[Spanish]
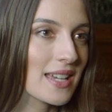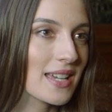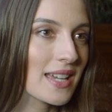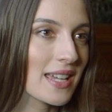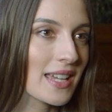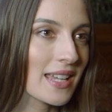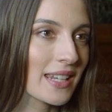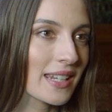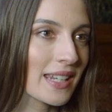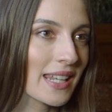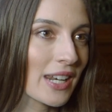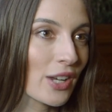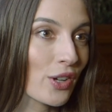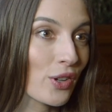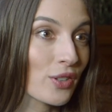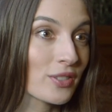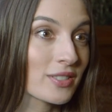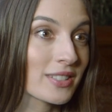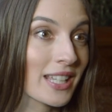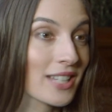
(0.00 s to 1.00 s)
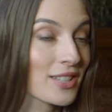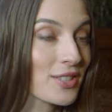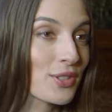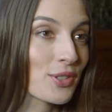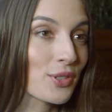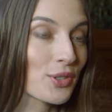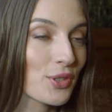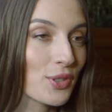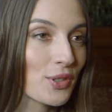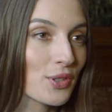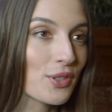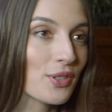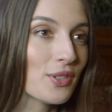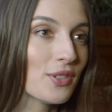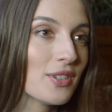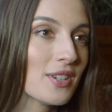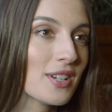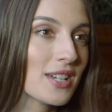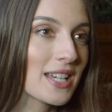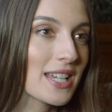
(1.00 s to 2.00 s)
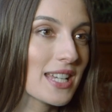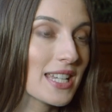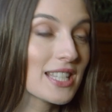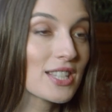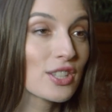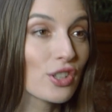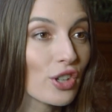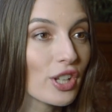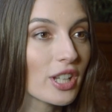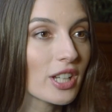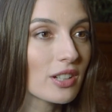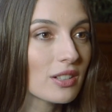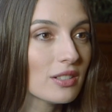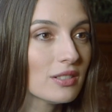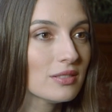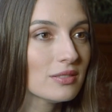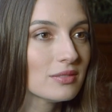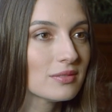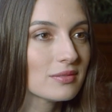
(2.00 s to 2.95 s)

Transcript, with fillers: en el contexto histórico,